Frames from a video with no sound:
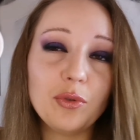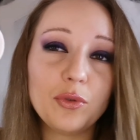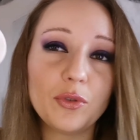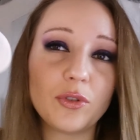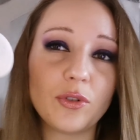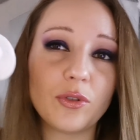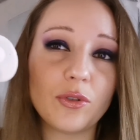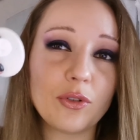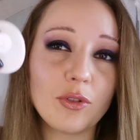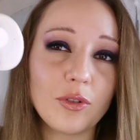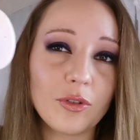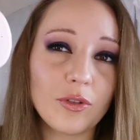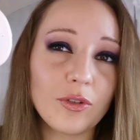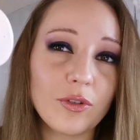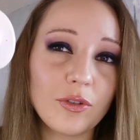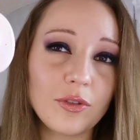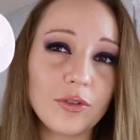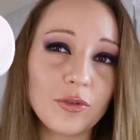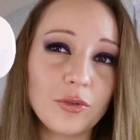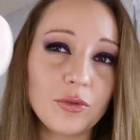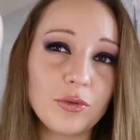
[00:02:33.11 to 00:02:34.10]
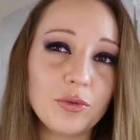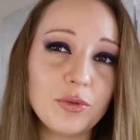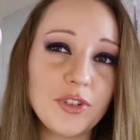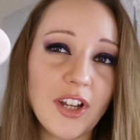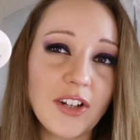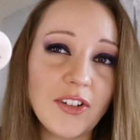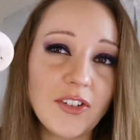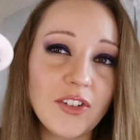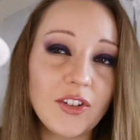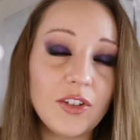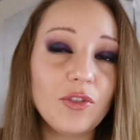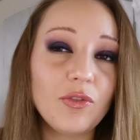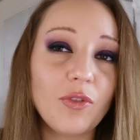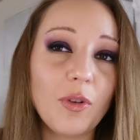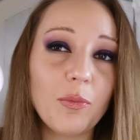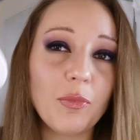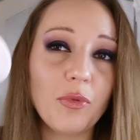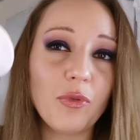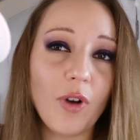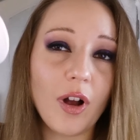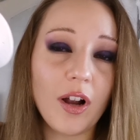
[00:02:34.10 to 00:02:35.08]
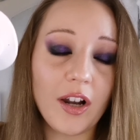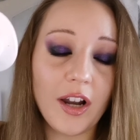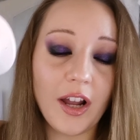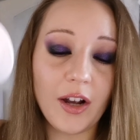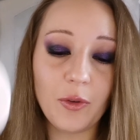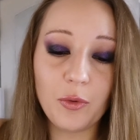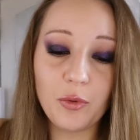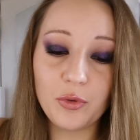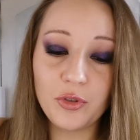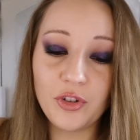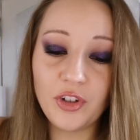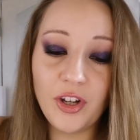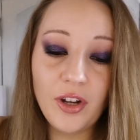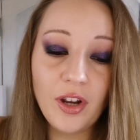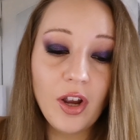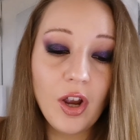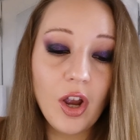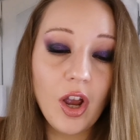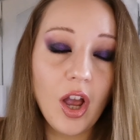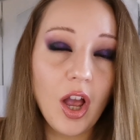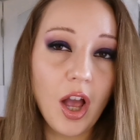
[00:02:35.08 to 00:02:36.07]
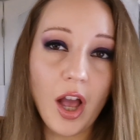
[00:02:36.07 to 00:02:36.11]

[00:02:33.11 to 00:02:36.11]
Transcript: Donc, euh, du coup, celle-ci, je vais pouvoir l'accrocher